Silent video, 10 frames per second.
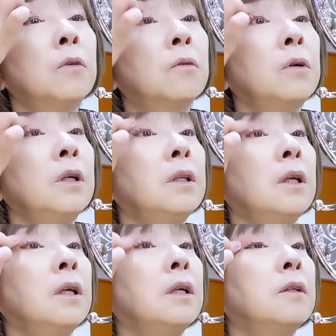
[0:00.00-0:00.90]
もうこれ
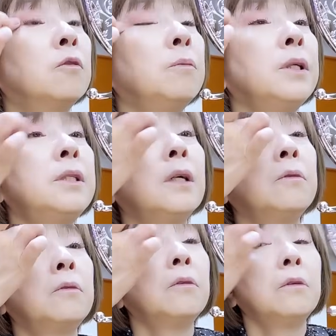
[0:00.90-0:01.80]
ね、止めちゃ
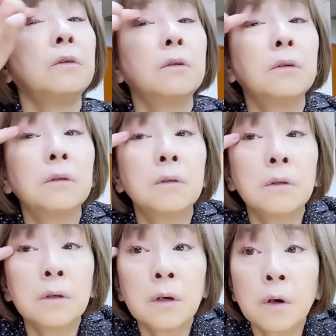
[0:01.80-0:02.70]
うと、
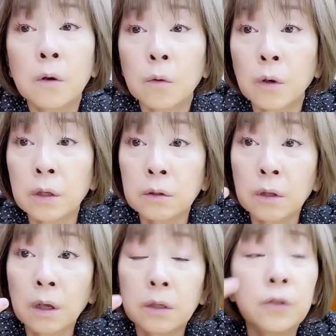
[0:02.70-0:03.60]
こうやっ
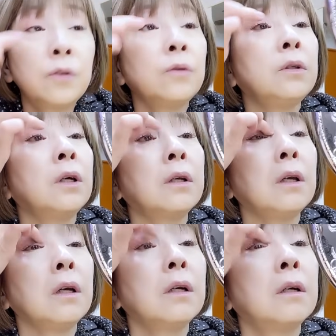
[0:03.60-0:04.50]
て一種類だけ、